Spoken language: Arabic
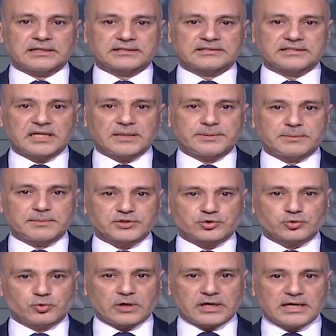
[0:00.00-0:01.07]
للارتياب
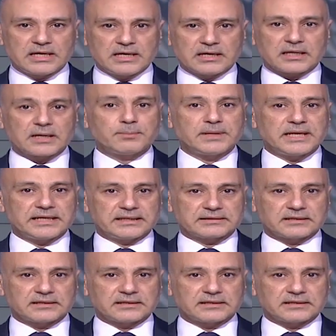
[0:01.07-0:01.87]
المشروع قبل ان